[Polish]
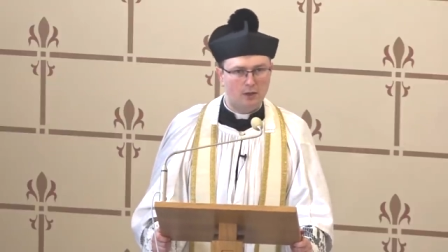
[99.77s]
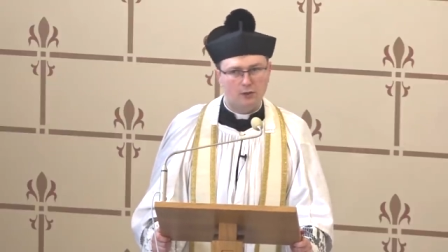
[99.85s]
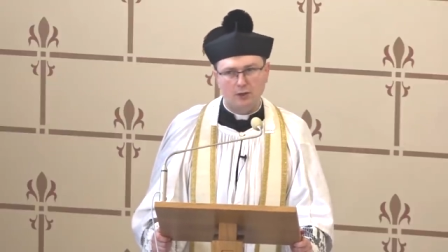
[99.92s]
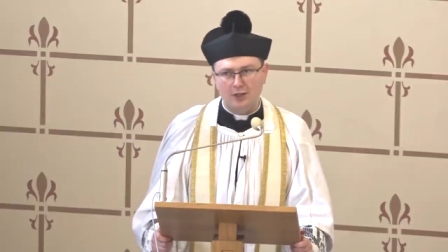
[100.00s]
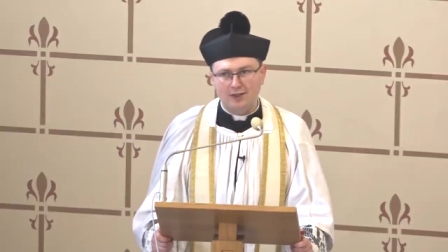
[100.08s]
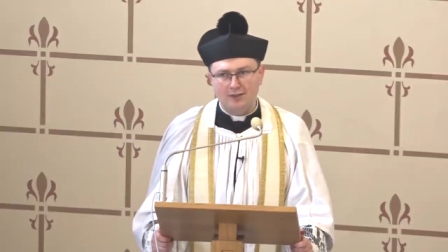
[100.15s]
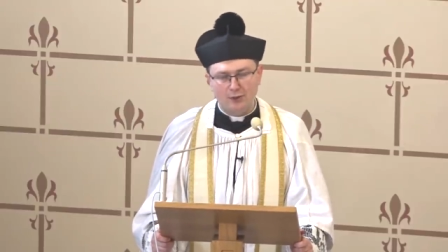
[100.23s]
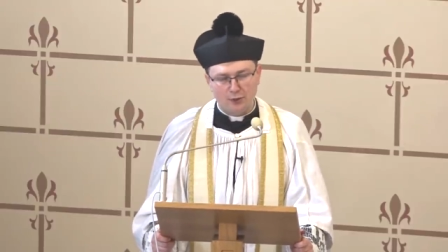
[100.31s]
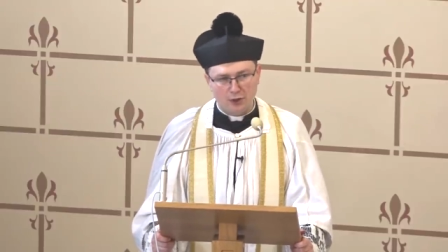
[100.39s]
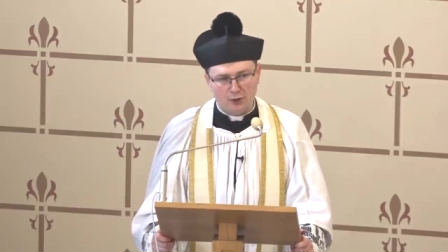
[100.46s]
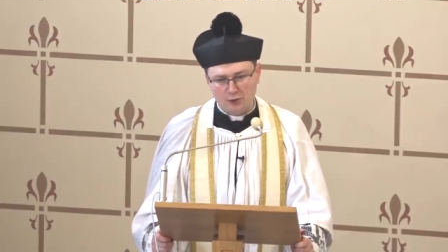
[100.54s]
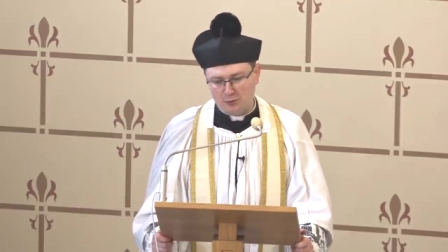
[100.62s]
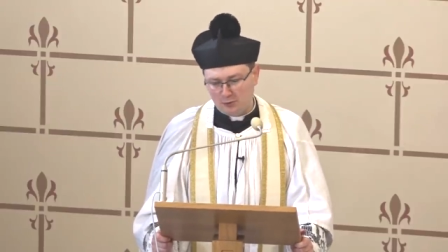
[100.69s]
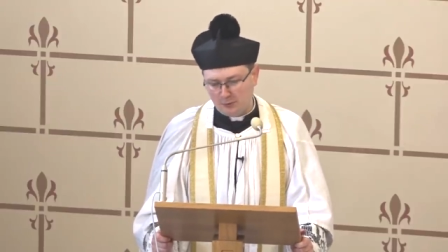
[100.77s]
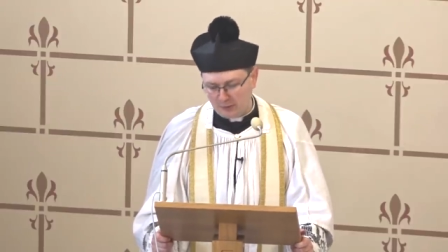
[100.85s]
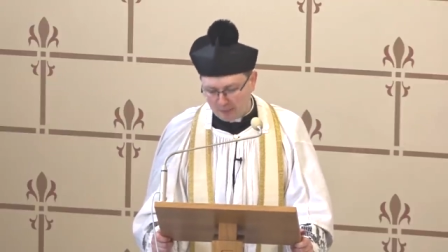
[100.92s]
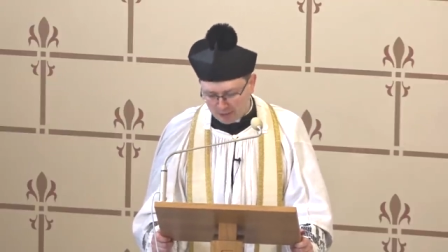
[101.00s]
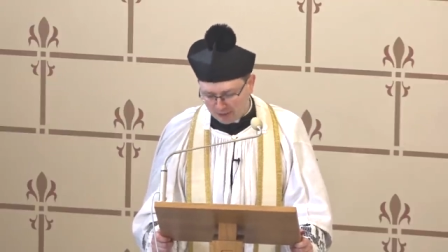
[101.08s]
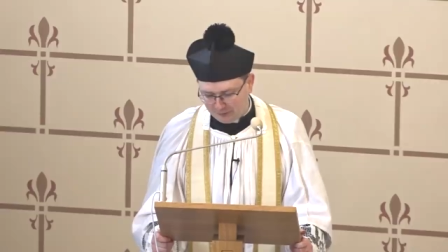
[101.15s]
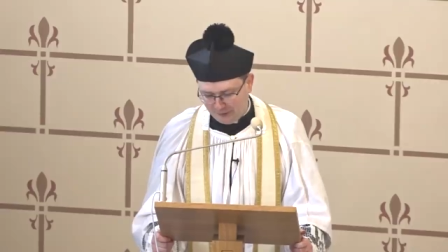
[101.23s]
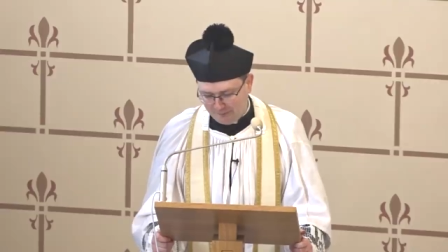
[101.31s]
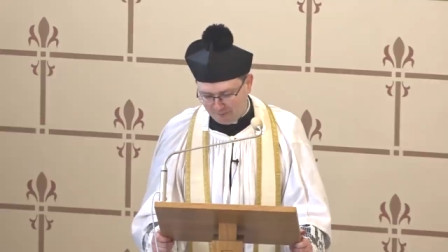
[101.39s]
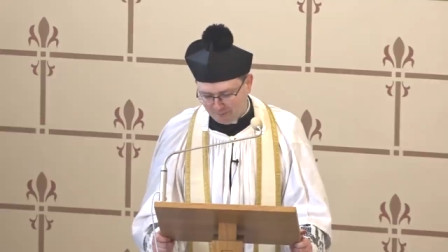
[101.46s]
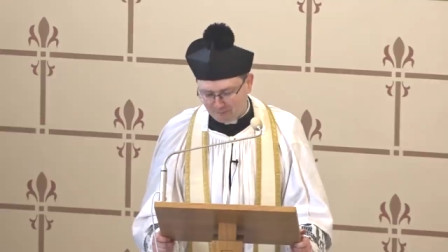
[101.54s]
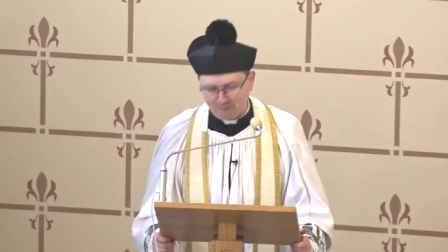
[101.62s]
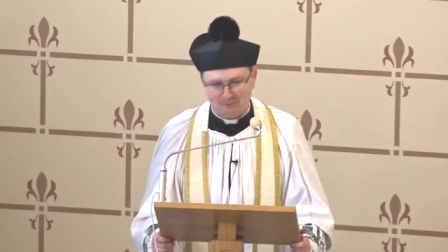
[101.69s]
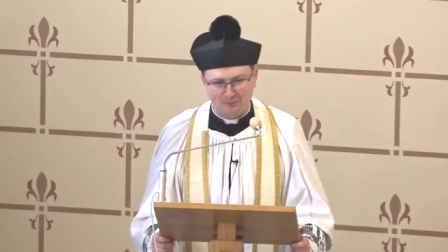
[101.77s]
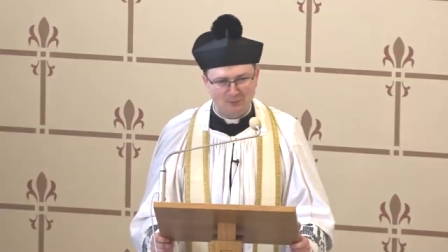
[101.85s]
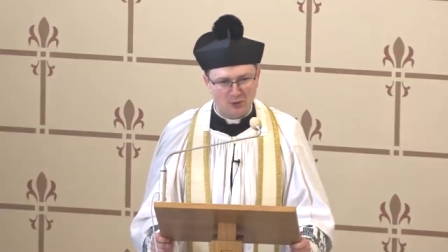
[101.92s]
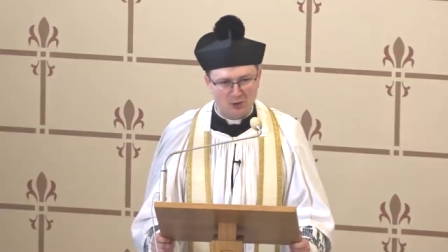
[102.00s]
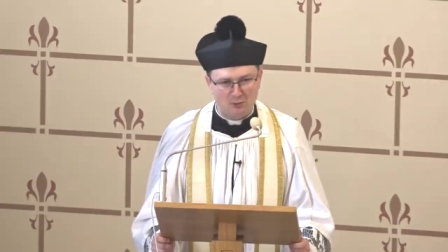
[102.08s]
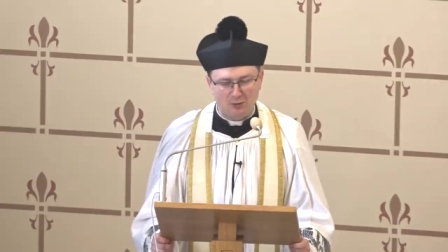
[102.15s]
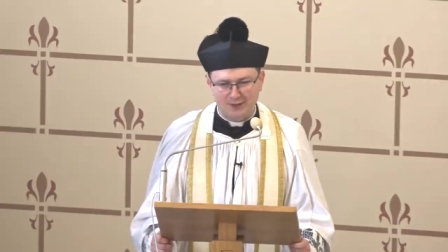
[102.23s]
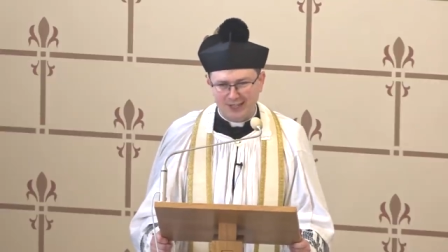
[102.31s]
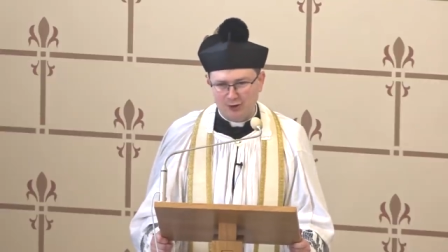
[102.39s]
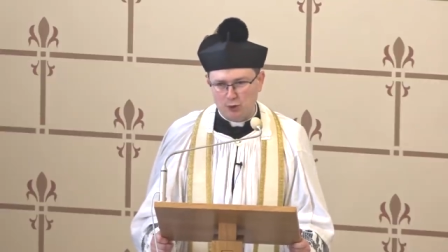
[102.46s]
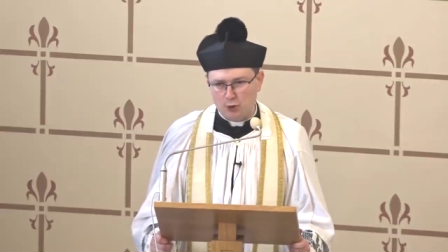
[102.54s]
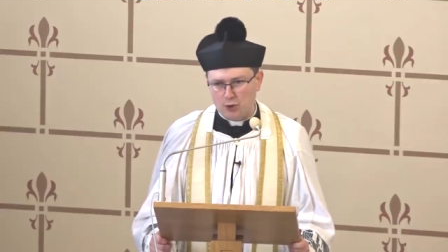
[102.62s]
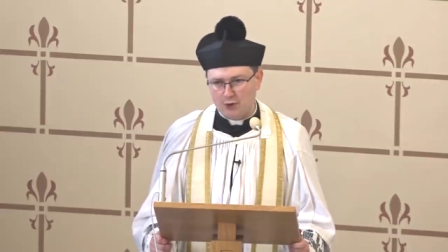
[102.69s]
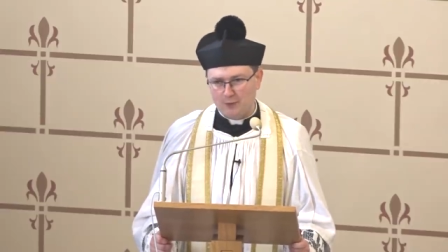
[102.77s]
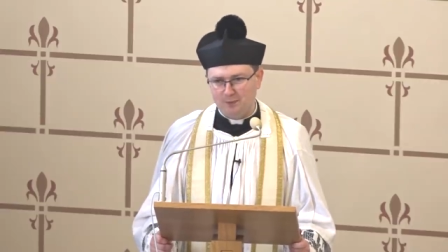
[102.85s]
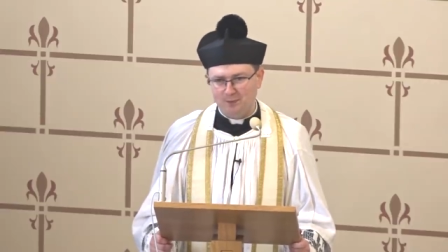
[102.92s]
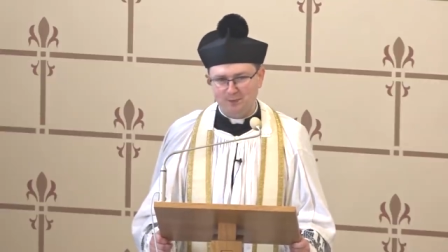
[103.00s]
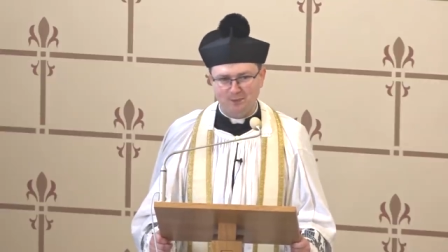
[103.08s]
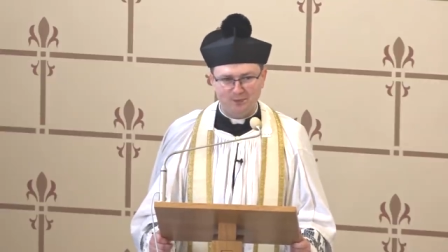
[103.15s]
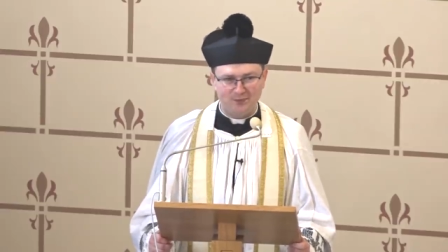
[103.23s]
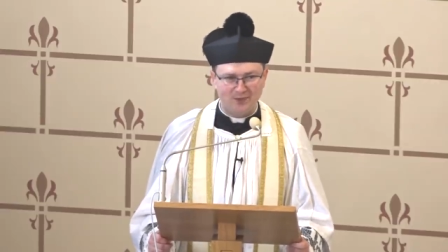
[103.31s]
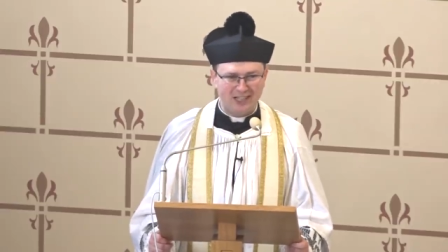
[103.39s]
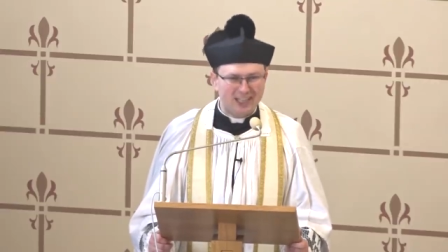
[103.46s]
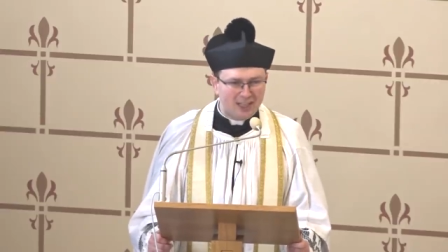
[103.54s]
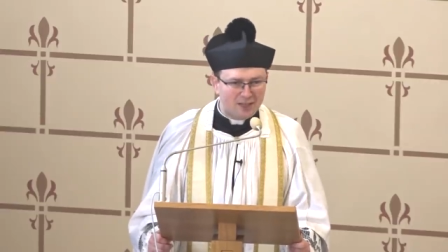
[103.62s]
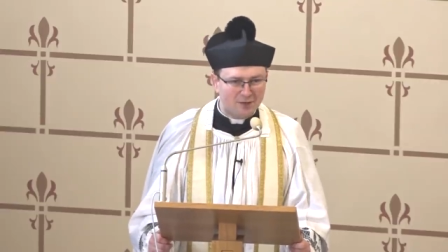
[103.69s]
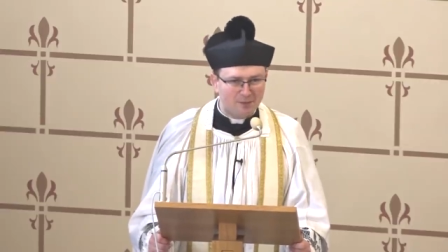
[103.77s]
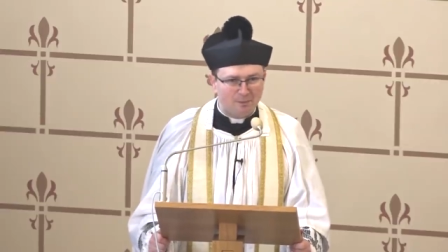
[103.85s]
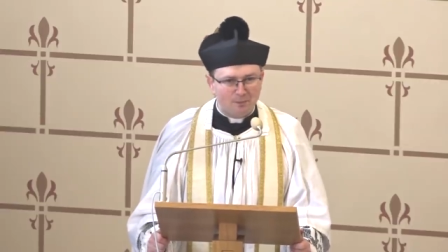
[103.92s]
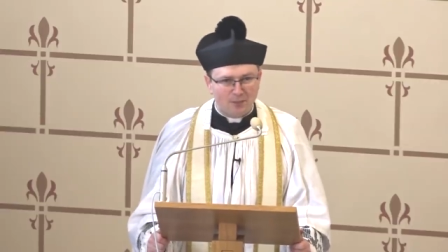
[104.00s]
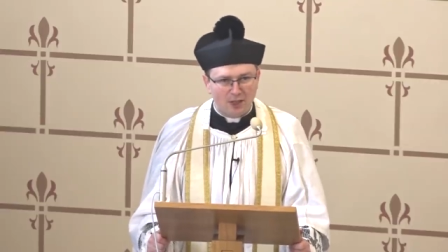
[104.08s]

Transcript: to jest rzecz, którą naprawdę możemy zacząć teraz.